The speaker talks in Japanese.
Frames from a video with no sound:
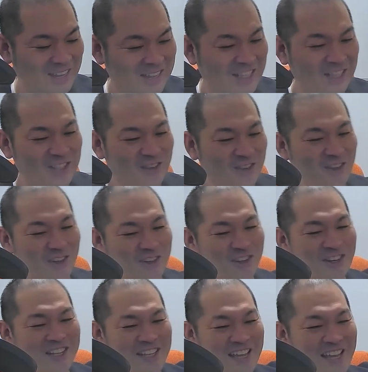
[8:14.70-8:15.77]
例えば
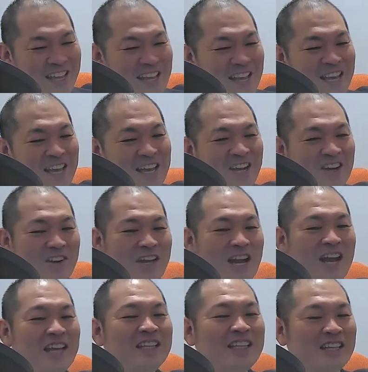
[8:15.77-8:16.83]
これね、これが
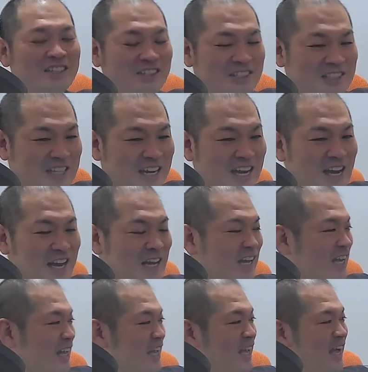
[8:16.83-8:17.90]
相手やとしたら、
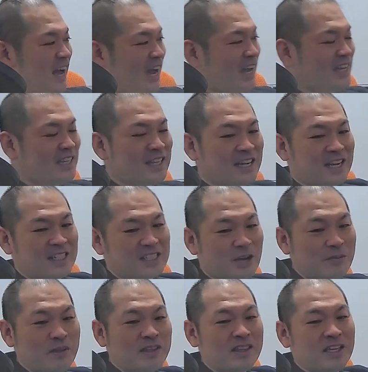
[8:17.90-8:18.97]
相手から
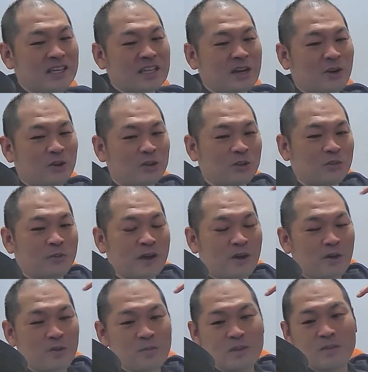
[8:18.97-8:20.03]
喋ってきた言葉
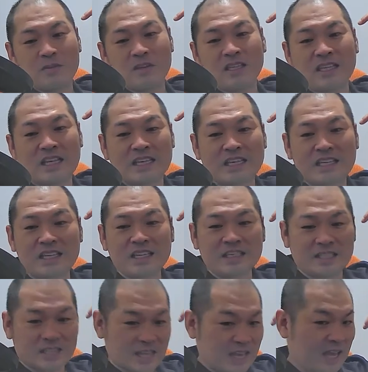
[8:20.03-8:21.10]
を耳で聞
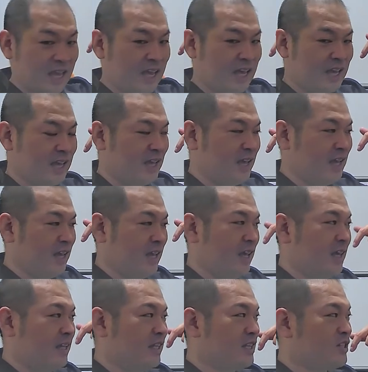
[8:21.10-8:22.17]
いて、
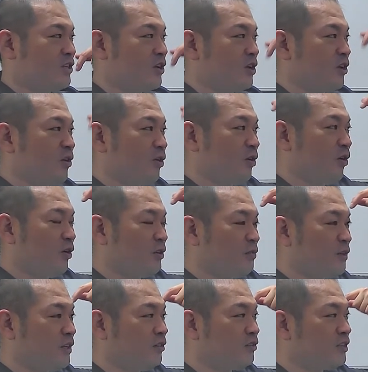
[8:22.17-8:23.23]
で、それを
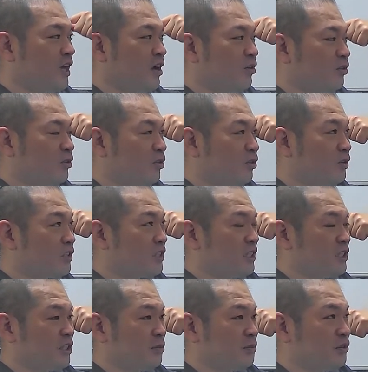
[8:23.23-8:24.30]
フィルターを通して
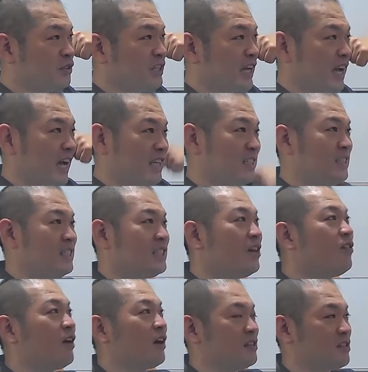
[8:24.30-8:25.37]
自分で感じちゃ
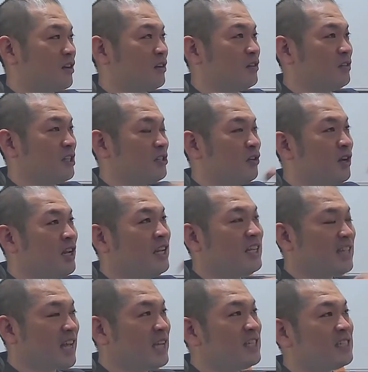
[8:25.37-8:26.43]
うわけですよ。で、それに
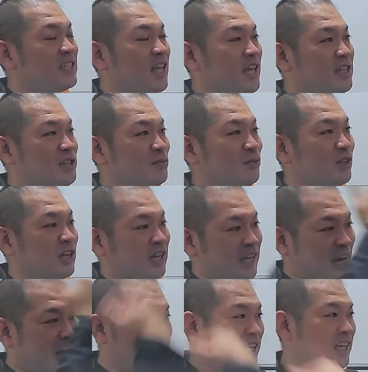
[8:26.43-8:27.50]
対して自分の中で
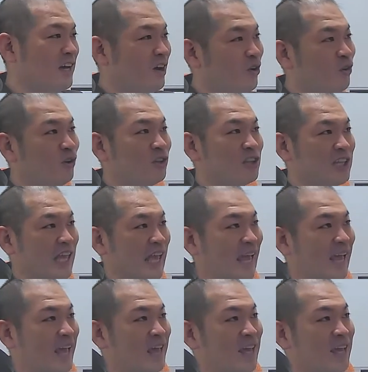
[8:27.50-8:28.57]
会議が起こっ
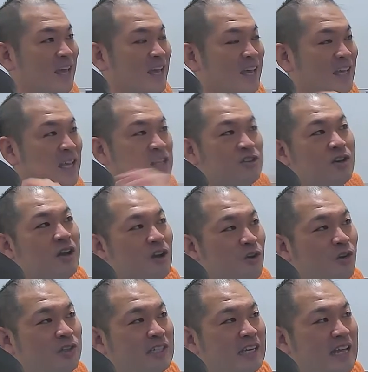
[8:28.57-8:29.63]
て、いや、それは
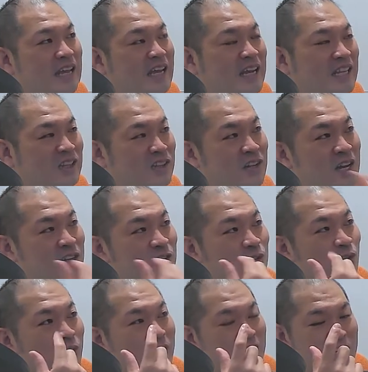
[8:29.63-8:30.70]
こうじゃないかとかいう
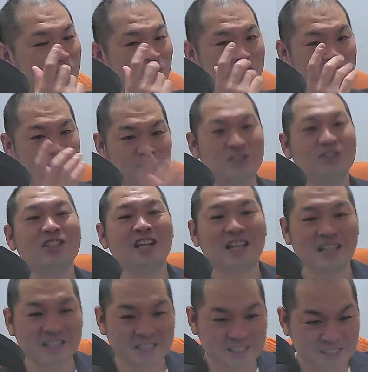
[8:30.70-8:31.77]
声が聞こえたりするじゃ
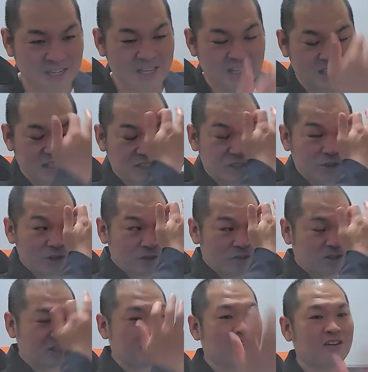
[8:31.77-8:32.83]
ないですか。で、それ
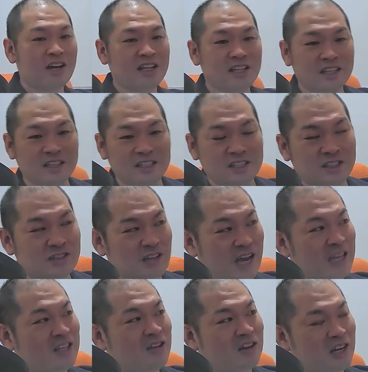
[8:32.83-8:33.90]
をしてる間って実は
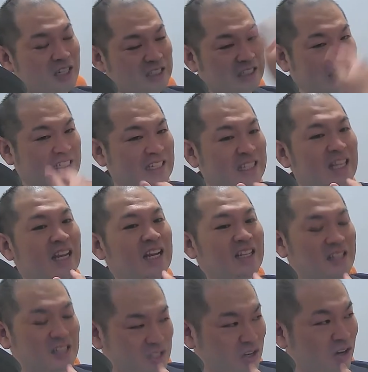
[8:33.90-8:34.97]
相手の話聞いてない
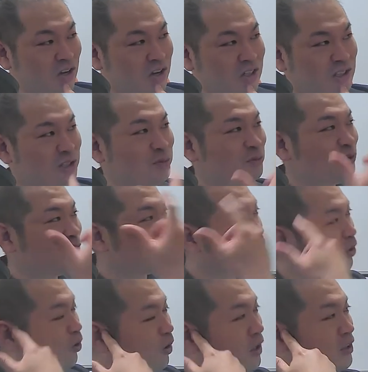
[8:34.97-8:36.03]
んですよ。自分
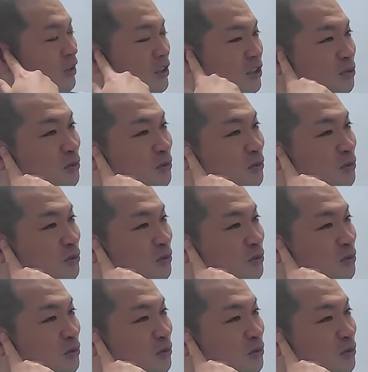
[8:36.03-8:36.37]
の声とか自